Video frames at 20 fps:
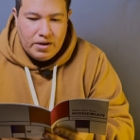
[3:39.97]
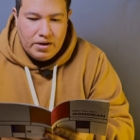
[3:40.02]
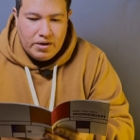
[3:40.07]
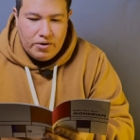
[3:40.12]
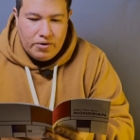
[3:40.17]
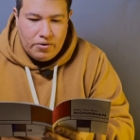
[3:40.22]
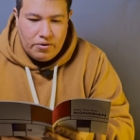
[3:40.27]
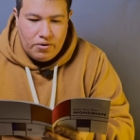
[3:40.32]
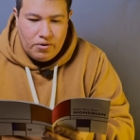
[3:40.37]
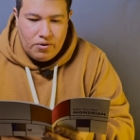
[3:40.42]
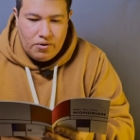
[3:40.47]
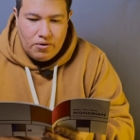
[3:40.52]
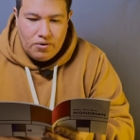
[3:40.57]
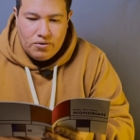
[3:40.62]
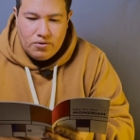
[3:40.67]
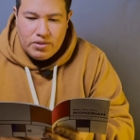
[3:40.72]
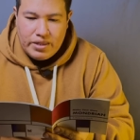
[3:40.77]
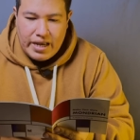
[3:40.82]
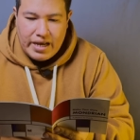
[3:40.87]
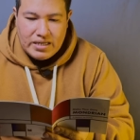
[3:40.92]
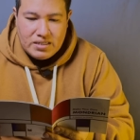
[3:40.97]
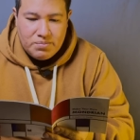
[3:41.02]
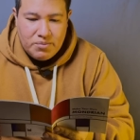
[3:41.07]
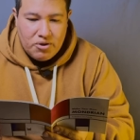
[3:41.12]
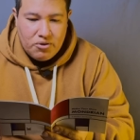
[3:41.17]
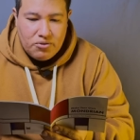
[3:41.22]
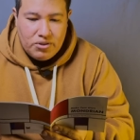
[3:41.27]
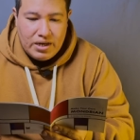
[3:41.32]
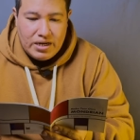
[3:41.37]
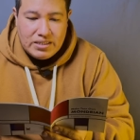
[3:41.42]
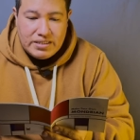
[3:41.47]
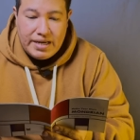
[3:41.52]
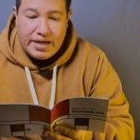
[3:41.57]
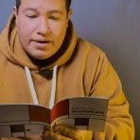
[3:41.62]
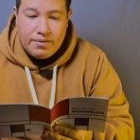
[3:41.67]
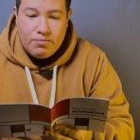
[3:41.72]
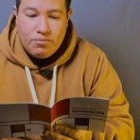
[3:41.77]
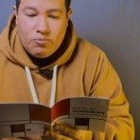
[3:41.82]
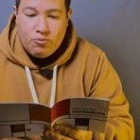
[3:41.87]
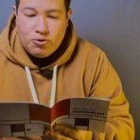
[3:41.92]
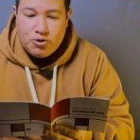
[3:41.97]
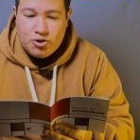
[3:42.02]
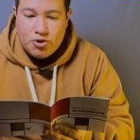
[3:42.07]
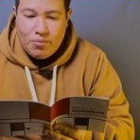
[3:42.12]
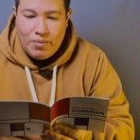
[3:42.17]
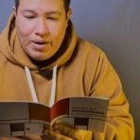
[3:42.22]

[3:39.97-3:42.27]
No tengas miedo de utilizar mucho